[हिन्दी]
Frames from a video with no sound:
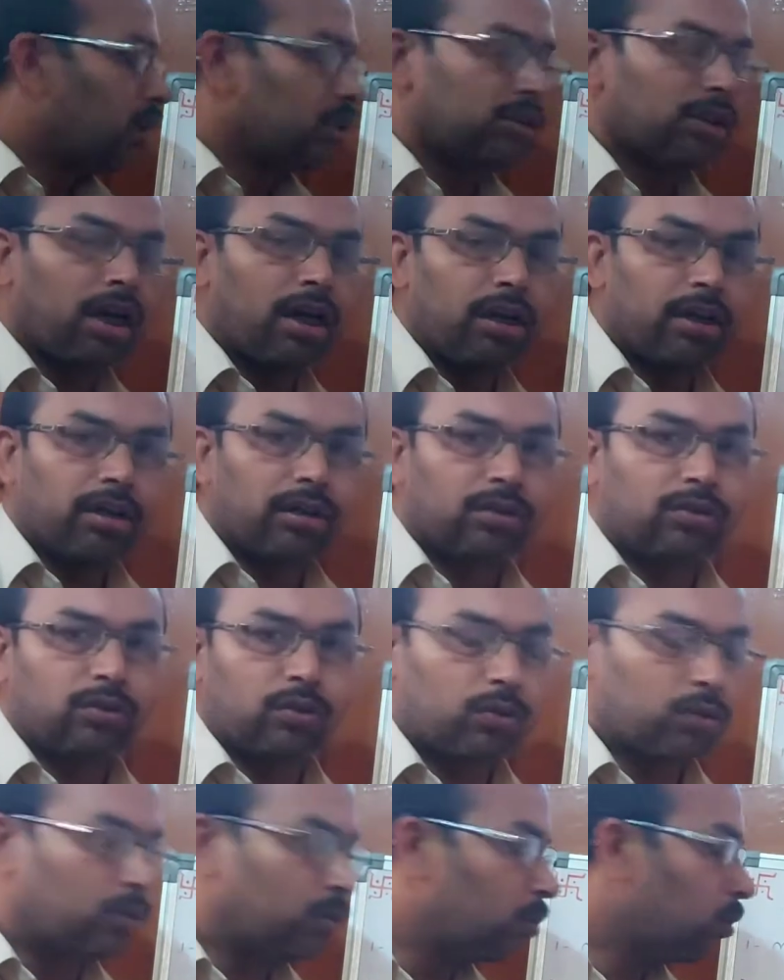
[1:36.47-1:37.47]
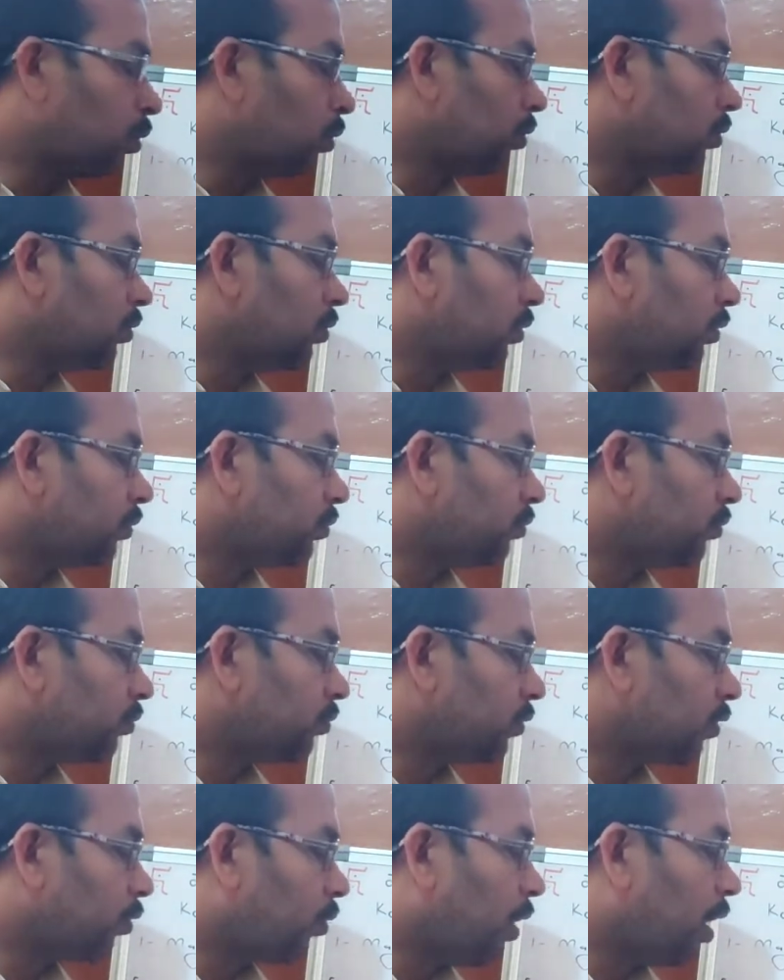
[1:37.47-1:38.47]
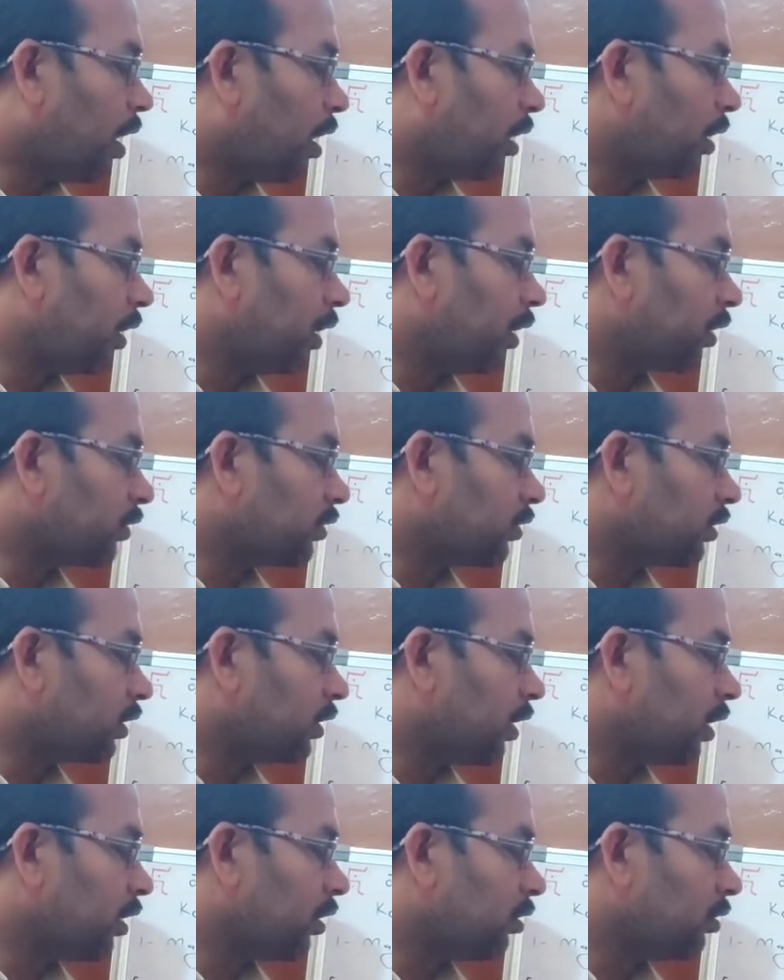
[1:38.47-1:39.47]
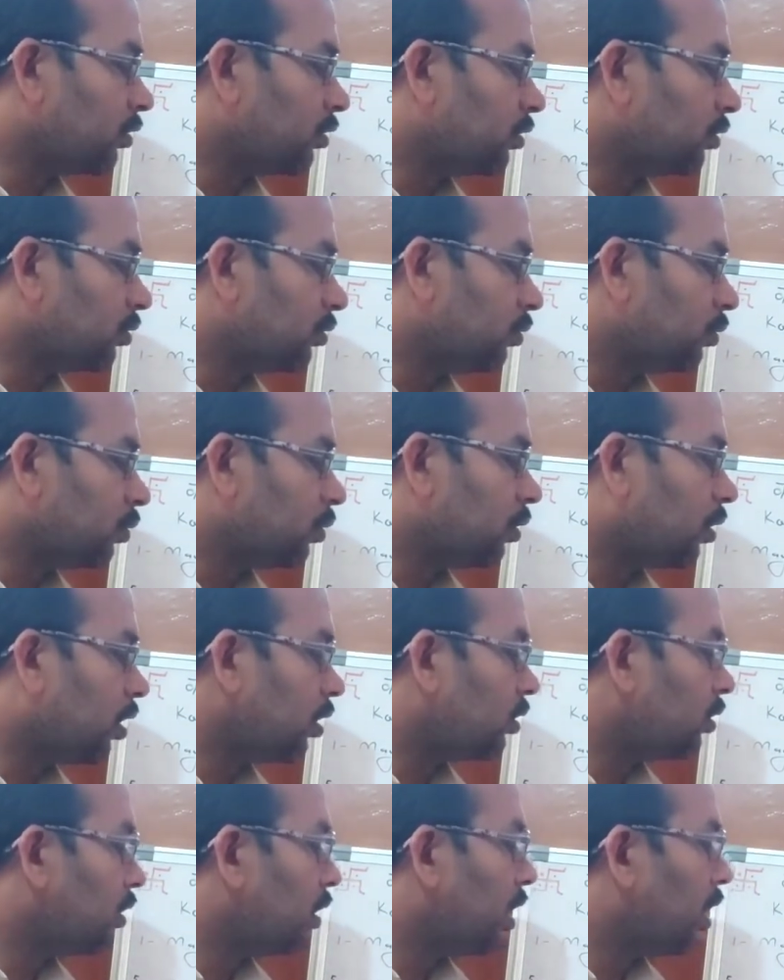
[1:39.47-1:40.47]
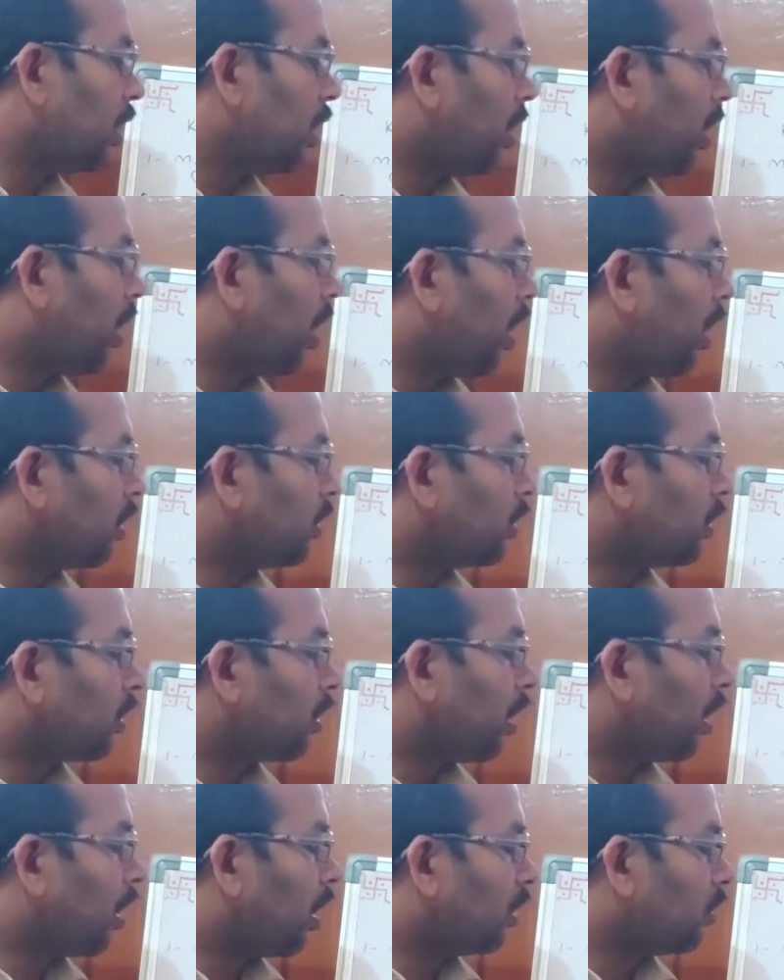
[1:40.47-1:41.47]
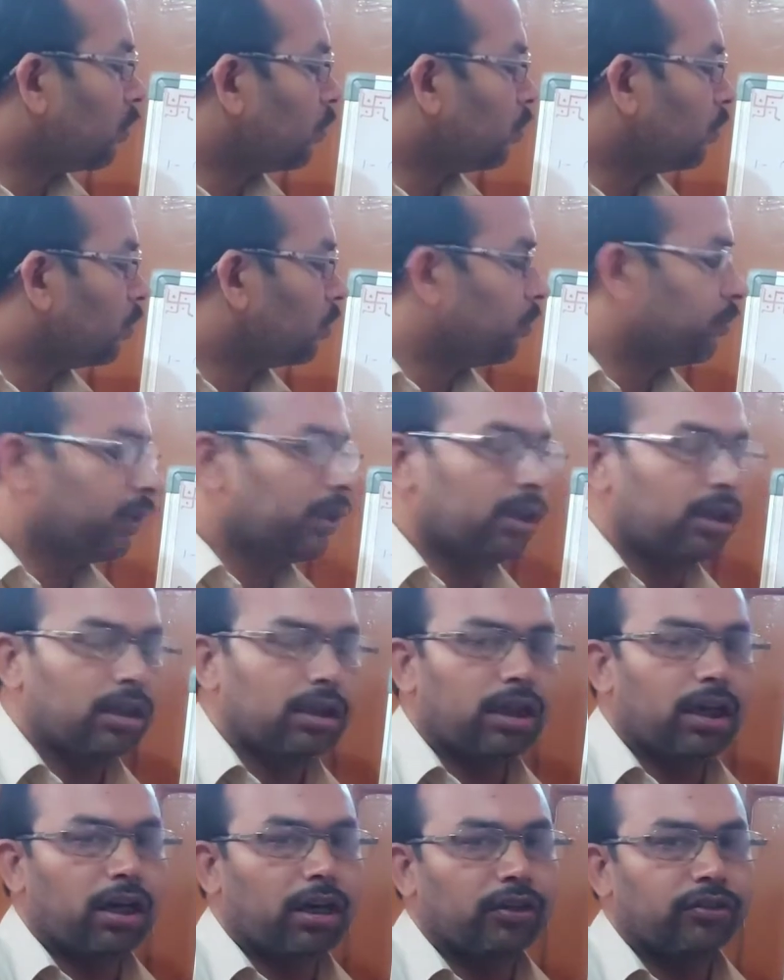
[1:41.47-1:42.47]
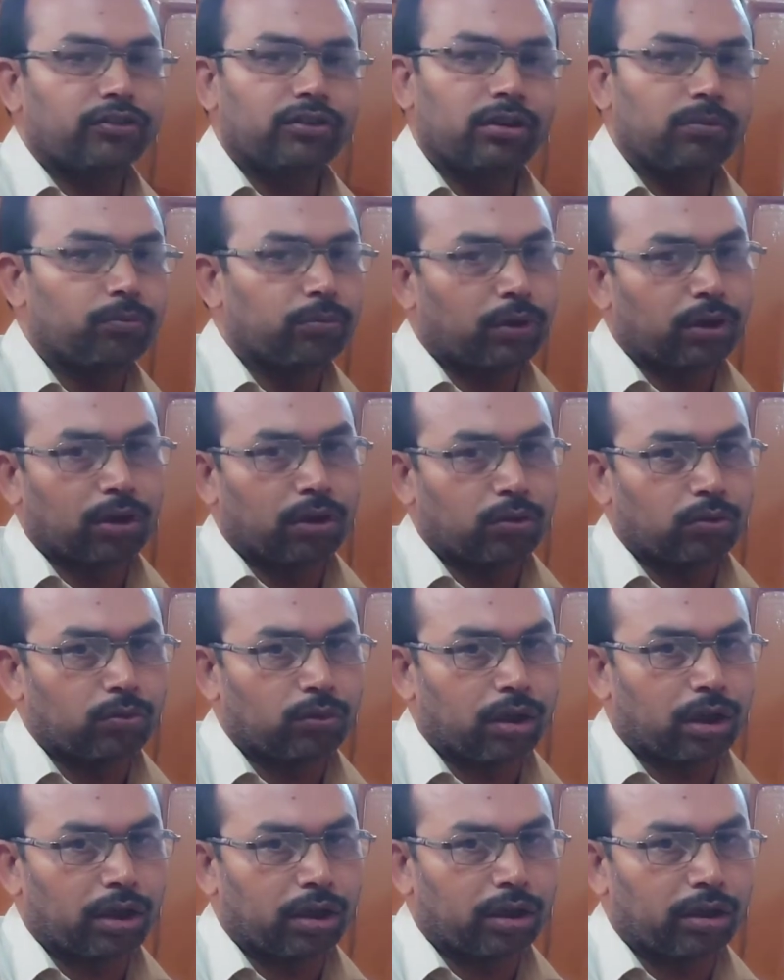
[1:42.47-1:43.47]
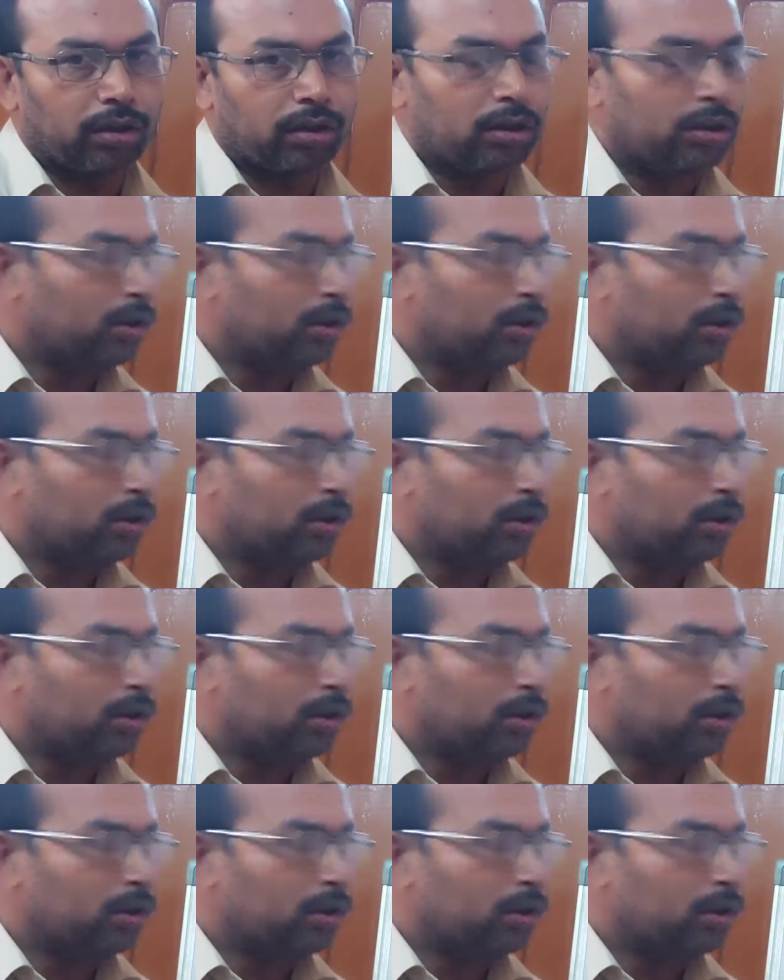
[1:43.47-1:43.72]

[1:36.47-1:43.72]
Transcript: अचानक रोग वाहन एक्सीडेंट दुर्घटना आदि का योग भी यहाँ से बना हुआ है